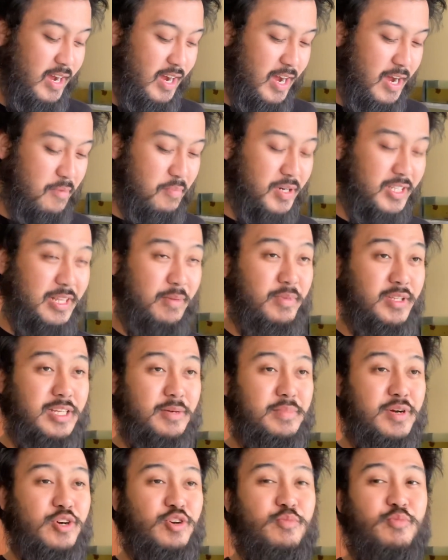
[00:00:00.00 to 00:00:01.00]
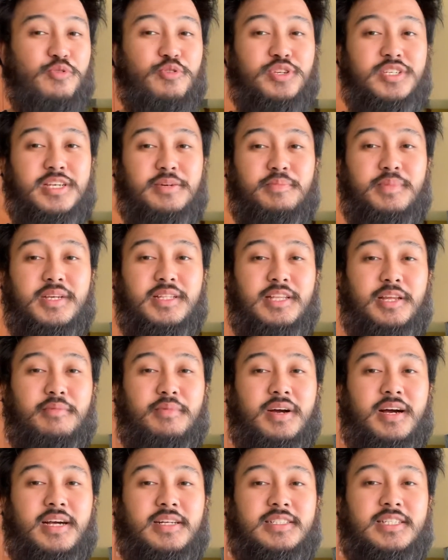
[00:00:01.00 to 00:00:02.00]
uh, Pertama-tama gue mau ngucapin
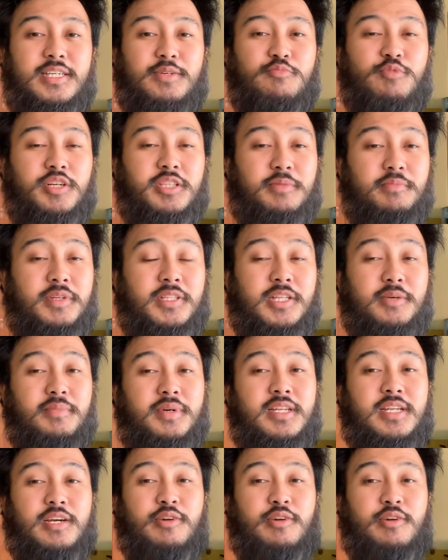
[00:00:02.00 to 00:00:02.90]
terima kasih buat teman-teman